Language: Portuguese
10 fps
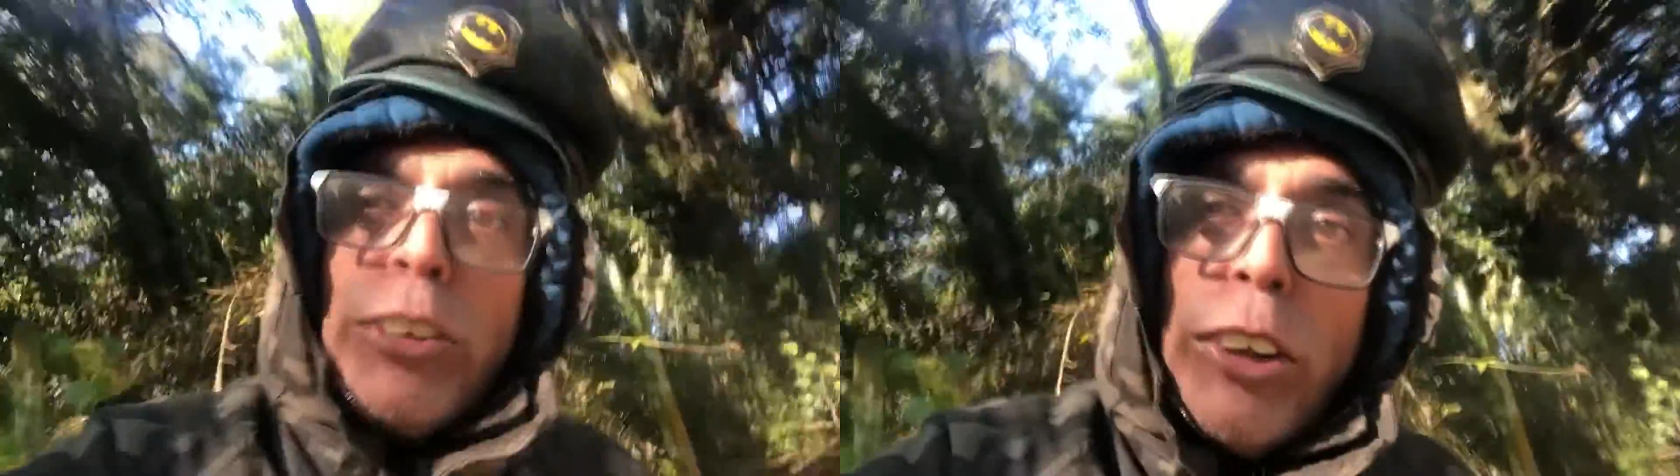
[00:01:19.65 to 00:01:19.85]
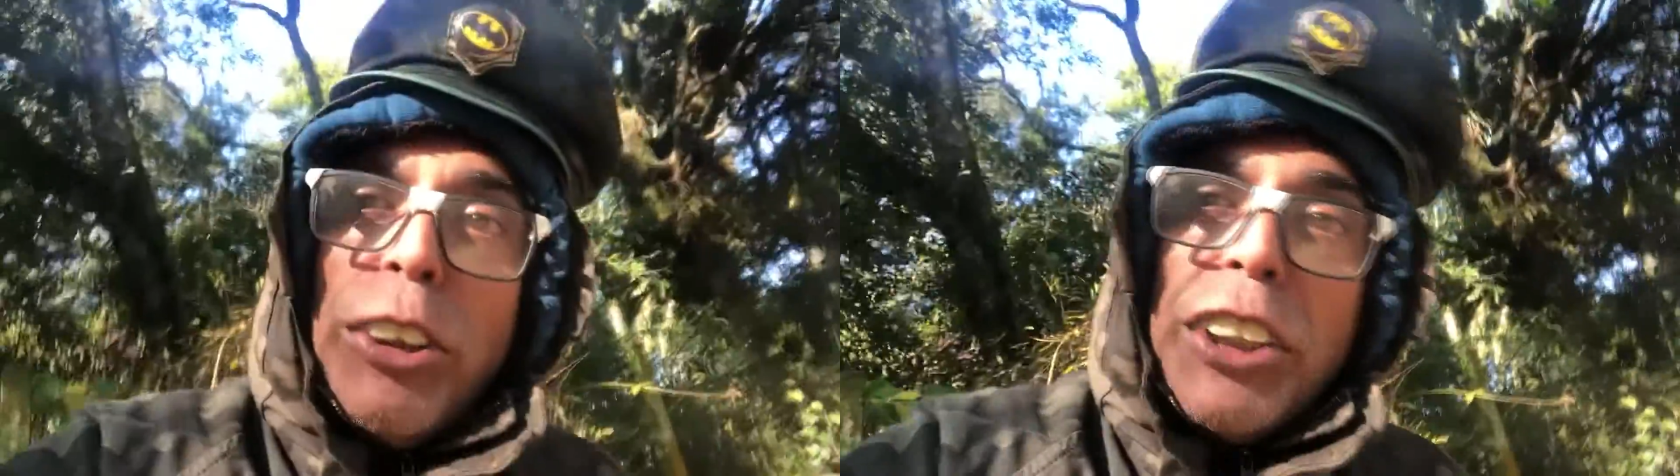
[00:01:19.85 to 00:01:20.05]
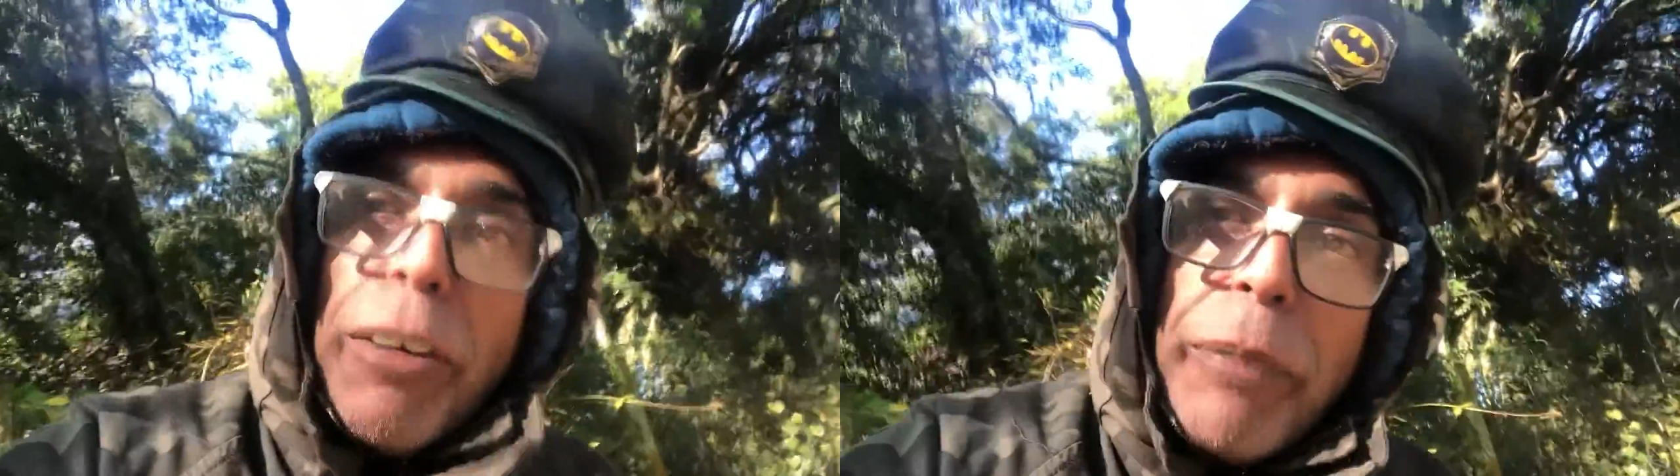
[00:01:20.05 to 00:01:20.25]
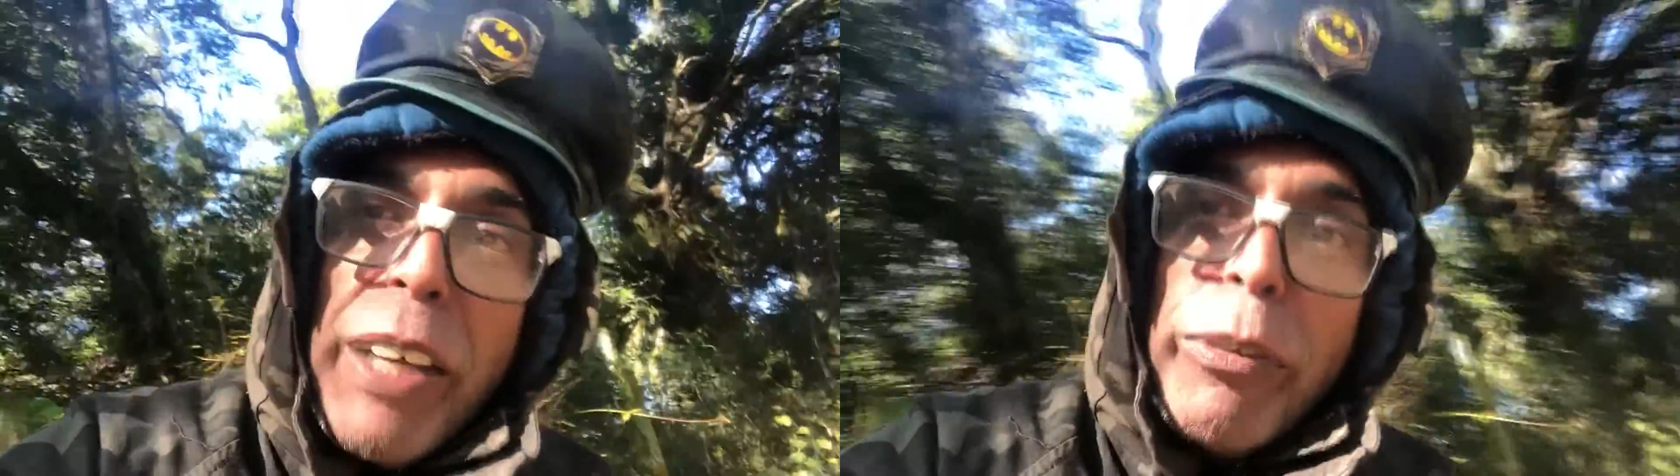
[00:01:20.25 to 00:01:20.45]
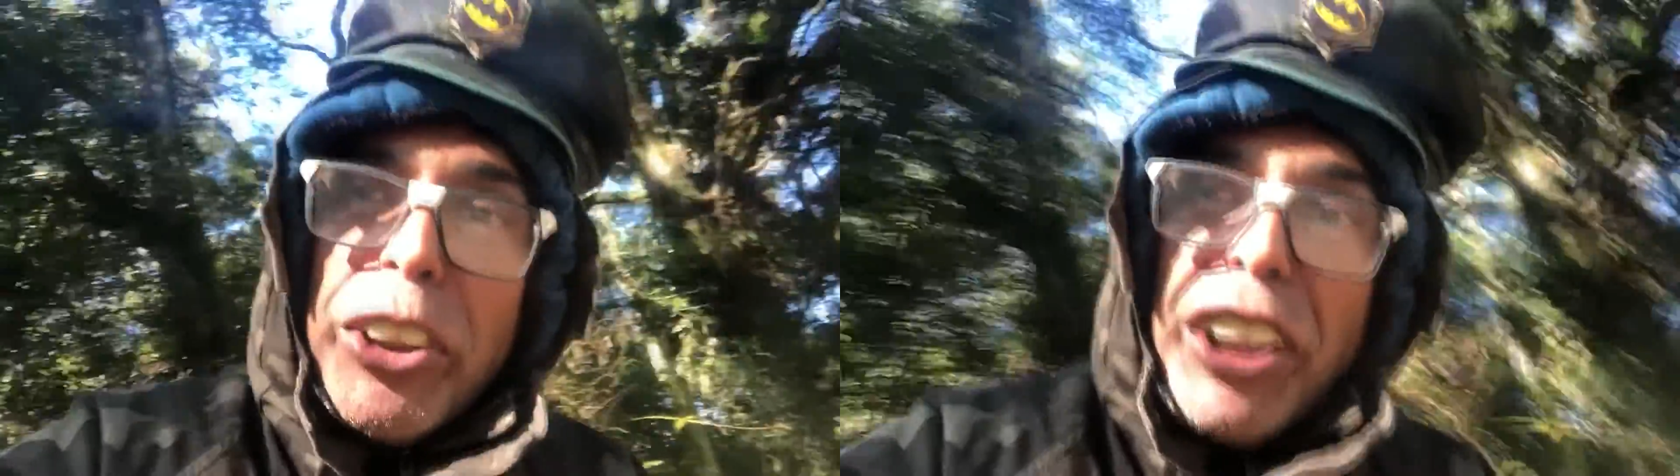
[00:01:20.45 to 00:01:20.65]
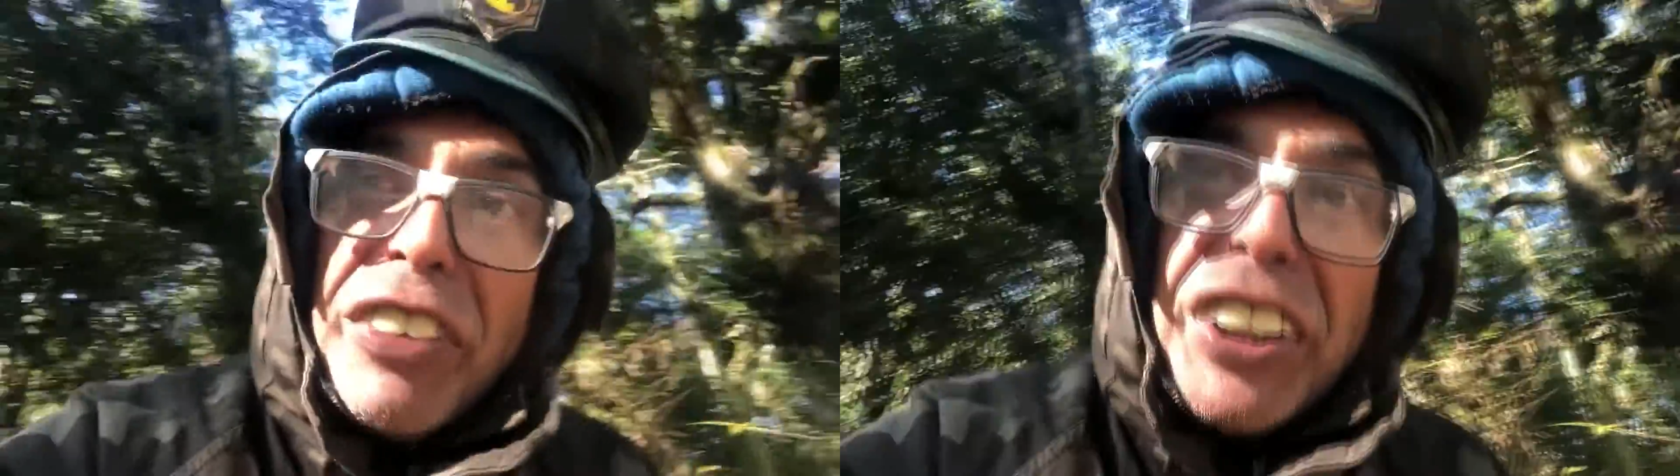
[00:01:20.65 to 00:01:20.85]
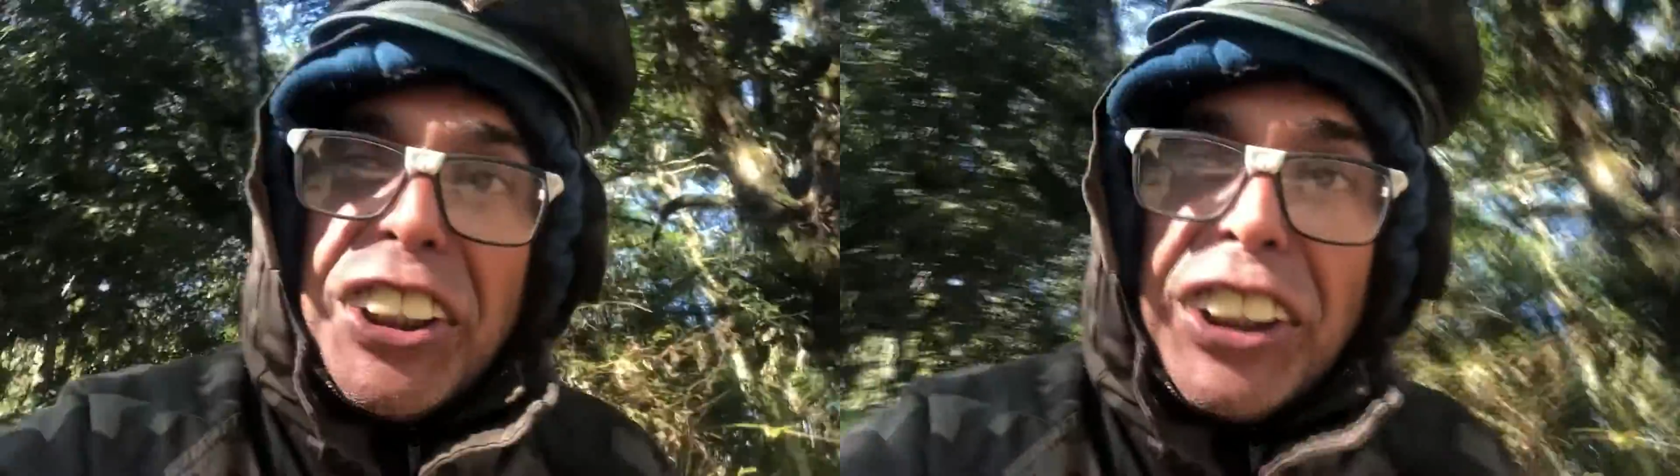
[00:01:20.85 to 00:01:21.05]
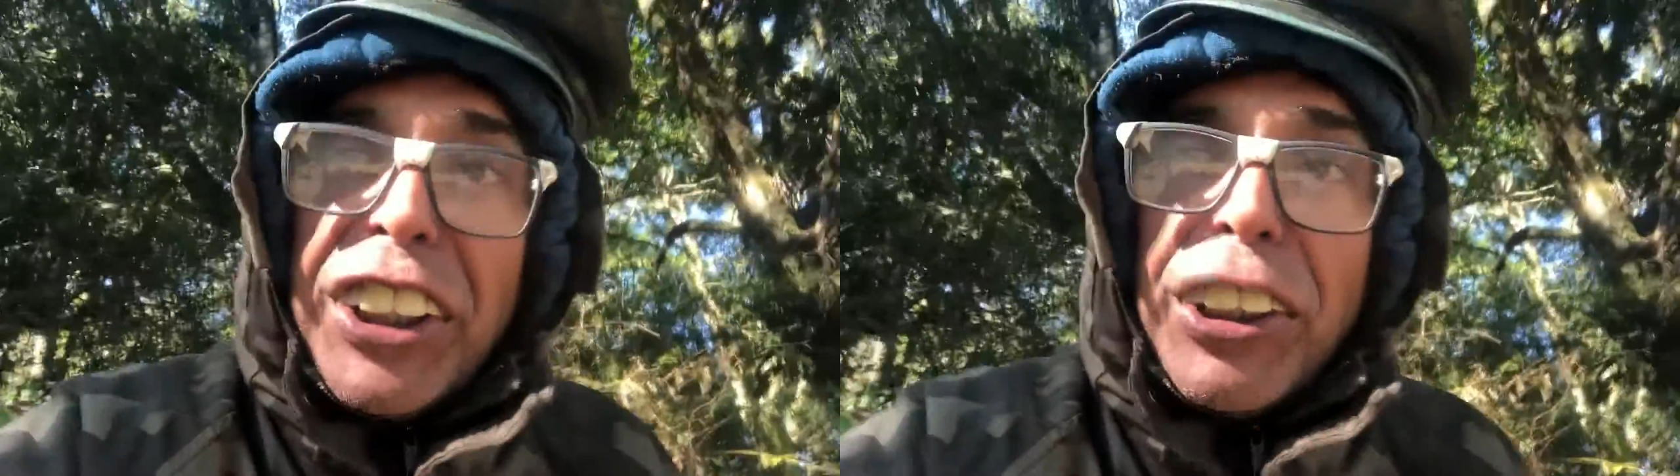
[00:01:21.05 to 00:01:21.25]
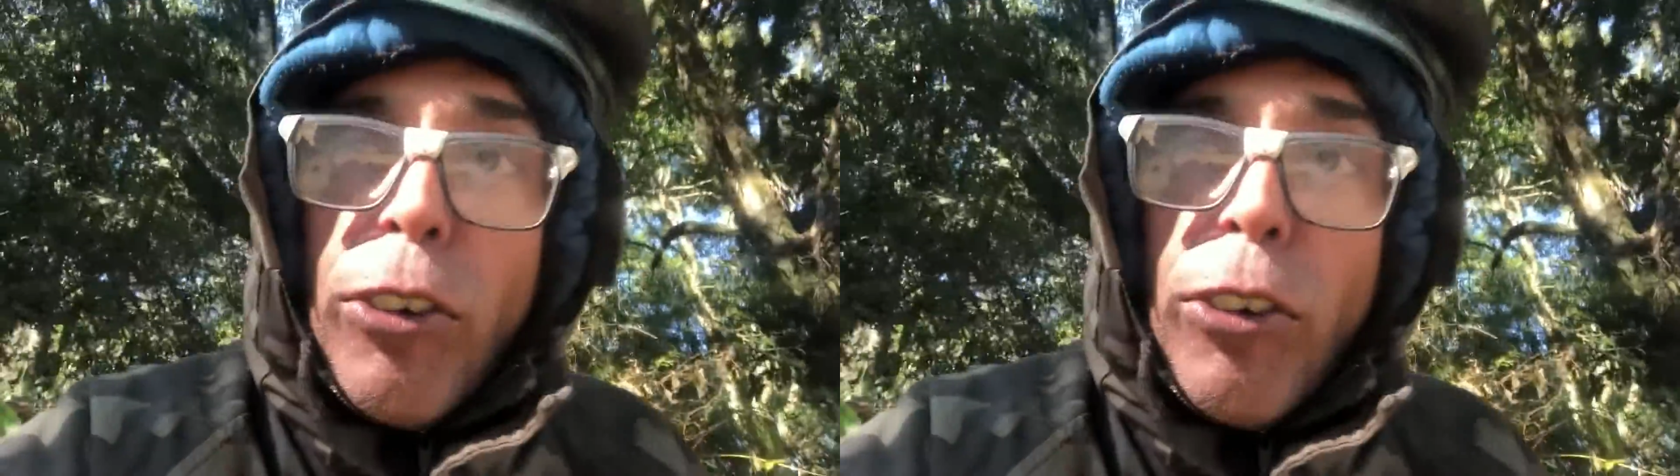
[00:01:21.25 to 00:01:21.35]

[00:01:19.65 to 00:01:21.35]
todos sabemos que vacinas